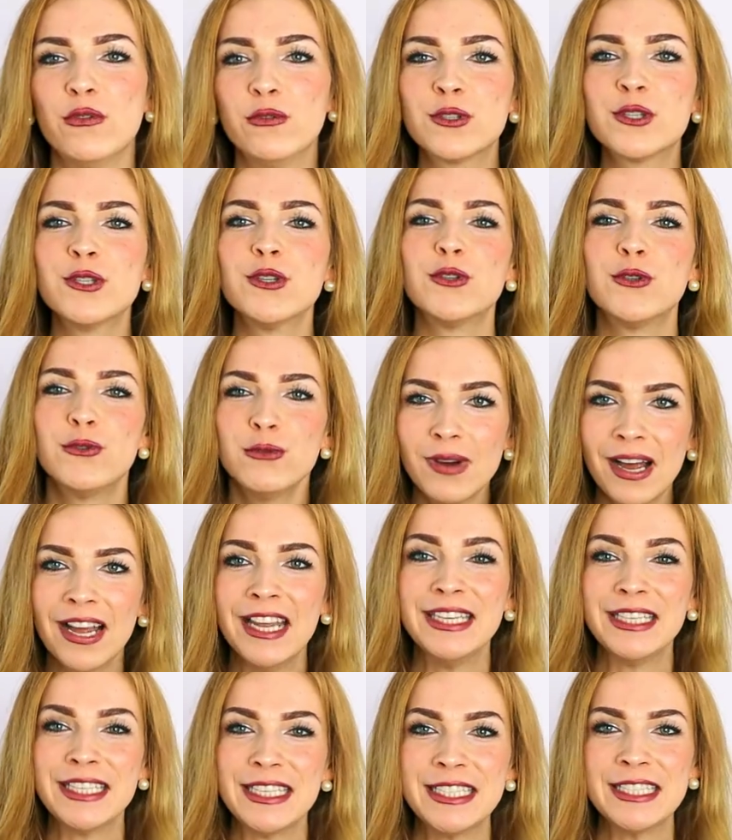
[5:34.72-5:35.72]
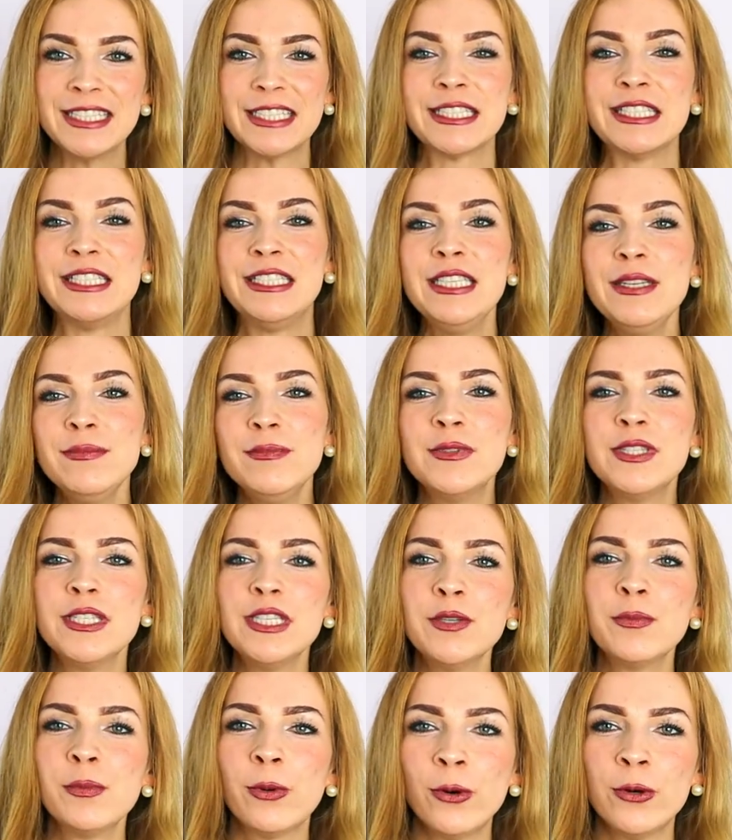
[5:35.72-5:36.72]
Wusstest du eigentlich, dass
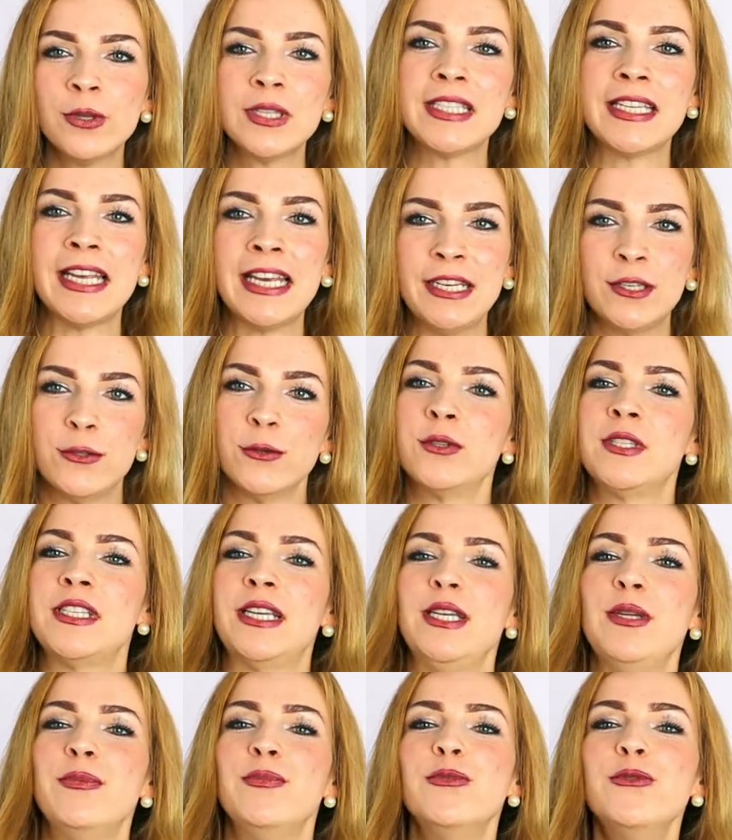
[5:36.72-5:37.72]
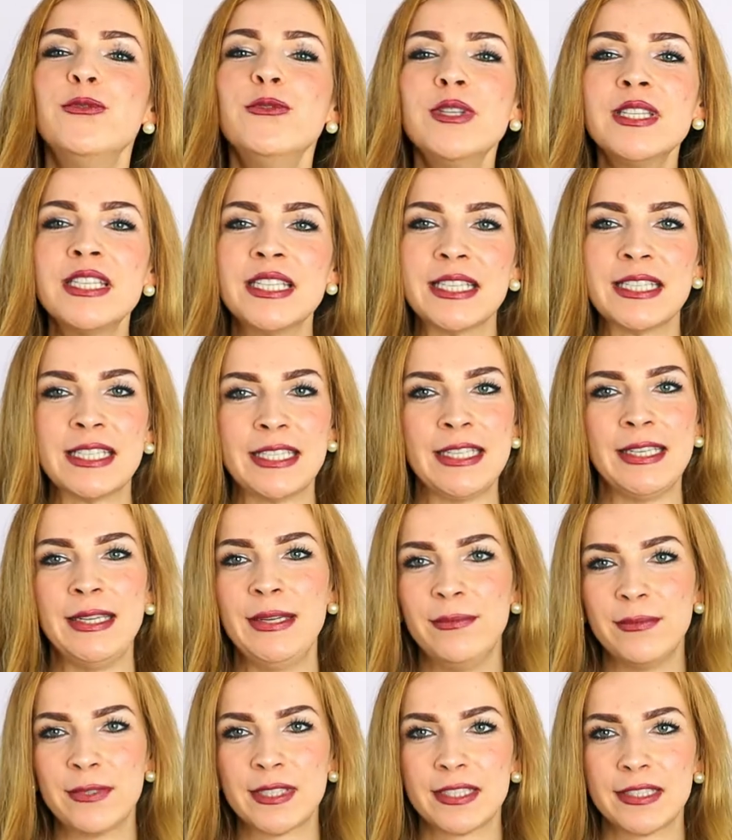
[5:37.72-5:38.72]
70% unser
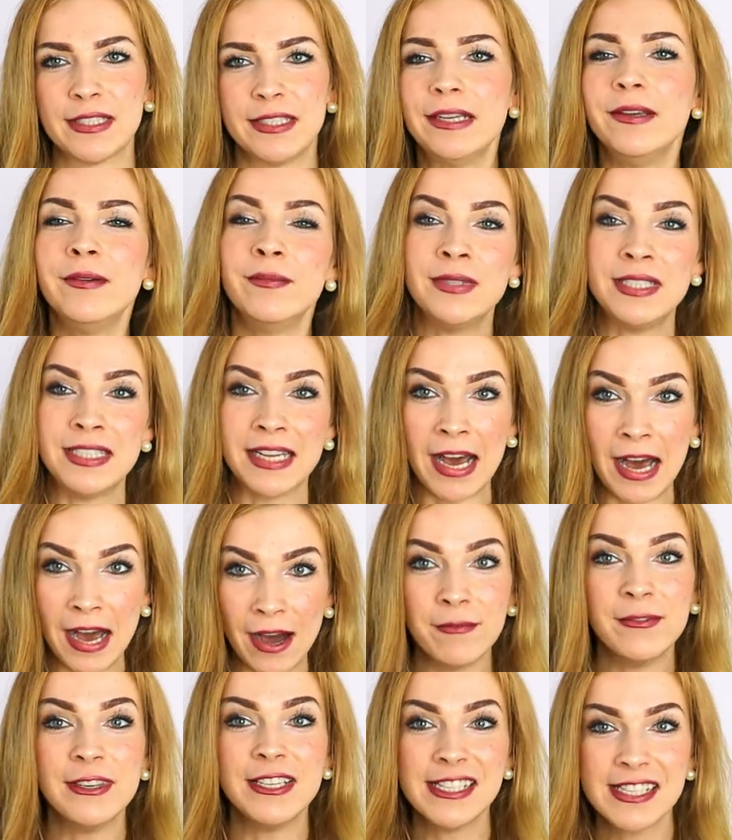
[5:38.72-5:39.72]
Immunsystems im Darm